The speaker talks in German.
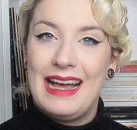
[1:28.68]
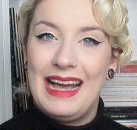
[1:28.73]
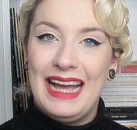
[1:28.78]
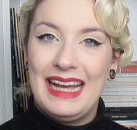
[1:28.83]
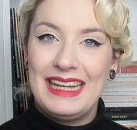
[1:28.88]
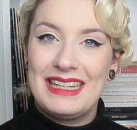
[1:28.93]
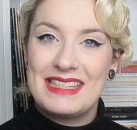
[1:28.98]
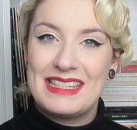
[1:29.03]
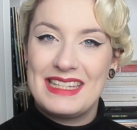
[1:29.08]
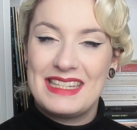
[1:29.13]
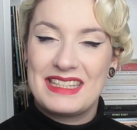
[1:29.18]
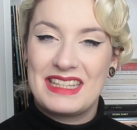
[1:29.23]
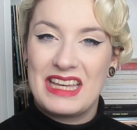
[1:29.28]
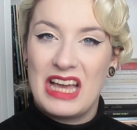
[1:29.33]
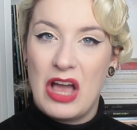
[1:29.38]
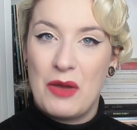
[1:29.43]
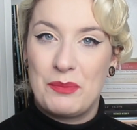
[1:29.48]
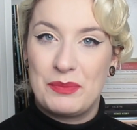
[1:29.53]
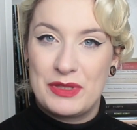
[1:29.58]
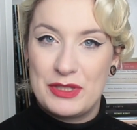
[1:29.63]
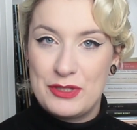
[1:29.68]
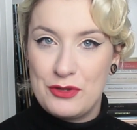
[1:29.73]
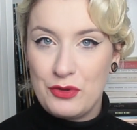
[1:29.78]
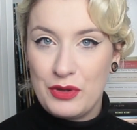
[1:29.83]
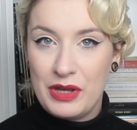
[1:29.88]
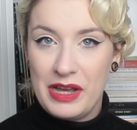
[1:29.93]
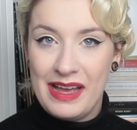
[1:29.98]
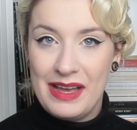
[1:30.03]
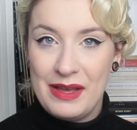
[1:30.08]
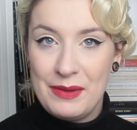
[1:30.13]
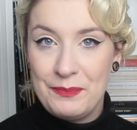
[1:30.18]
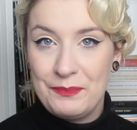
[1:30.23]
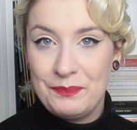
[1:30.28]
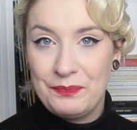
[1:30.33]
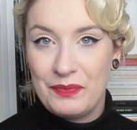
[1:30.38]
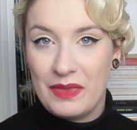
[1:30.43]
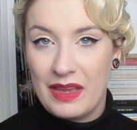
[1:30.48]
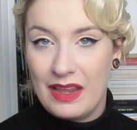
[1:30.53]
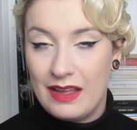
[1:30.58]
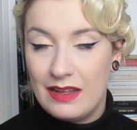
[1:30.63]
80 Gramm Zucker,
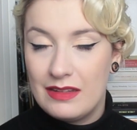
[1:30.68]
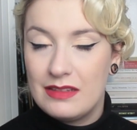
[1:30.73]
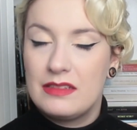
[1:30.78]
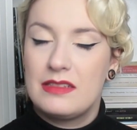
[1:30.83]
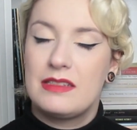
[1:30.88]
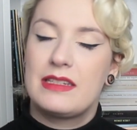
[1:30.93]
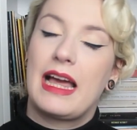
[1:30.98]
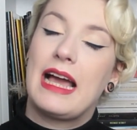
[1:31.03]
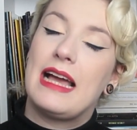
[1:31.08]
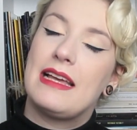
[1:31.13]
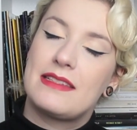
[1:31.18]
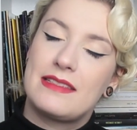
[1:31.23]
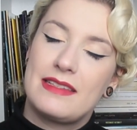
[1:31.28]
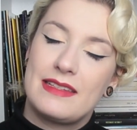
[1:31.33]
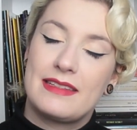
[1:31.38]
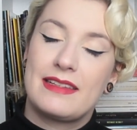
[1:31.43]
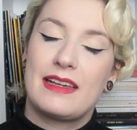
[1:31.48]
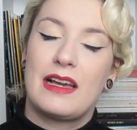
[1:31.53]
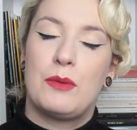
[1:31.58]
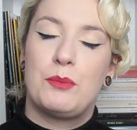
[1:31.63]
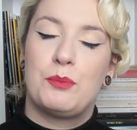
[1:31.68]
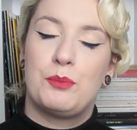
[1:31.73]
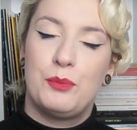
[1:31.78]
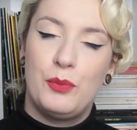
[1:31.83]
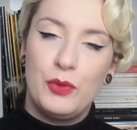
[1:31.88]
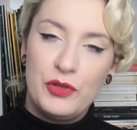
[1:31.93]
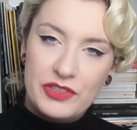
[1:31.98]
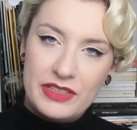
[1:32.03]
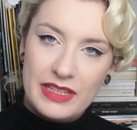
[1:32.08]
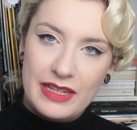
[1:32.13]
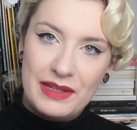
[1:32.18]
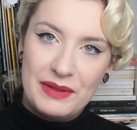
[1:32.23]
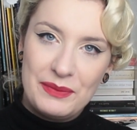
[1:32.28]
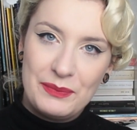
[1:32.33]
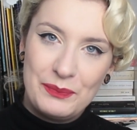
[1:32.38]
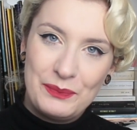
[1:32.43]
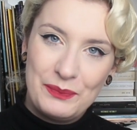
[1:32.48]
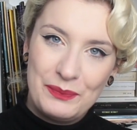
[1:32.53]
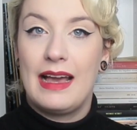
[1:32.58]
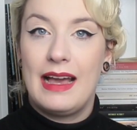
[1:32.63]
30 Gramm Butter,
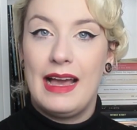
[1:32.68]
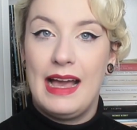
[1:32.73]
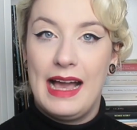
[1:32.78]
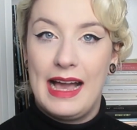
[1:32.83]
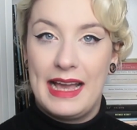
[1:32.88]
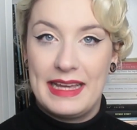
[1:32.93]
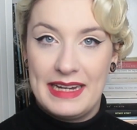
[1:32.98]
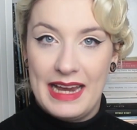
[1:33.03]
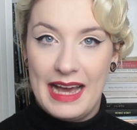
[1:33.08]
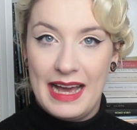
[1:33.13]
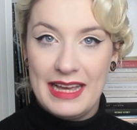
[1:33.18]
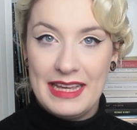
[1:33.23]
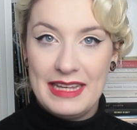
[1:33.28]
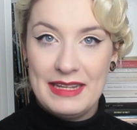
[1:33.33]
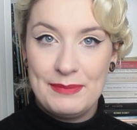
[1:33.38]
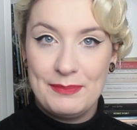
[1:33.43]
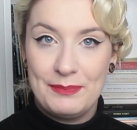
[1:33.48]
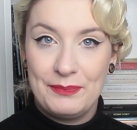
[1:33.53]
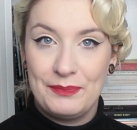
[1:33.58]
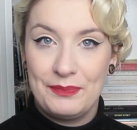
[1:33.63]
ein Ei,